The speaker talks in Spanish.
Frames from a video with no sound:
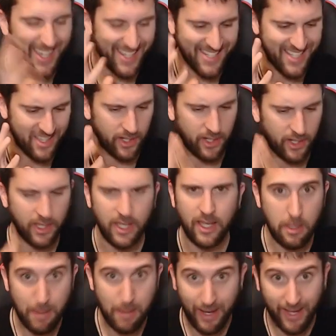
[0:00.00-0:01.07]
Es decir,
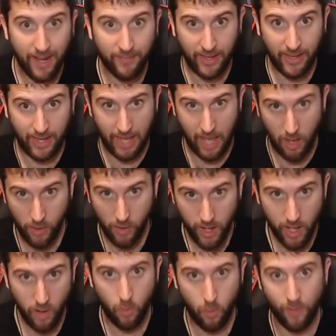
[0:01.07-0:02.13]
Imagínate que
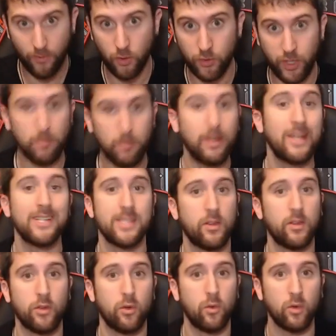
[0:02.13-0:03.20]
ahora, cuando termine
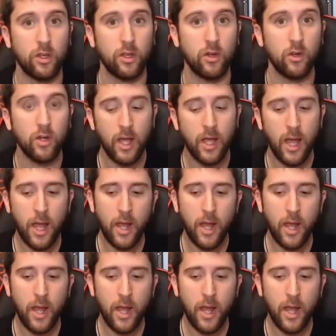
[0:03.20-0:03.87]
esta introducción,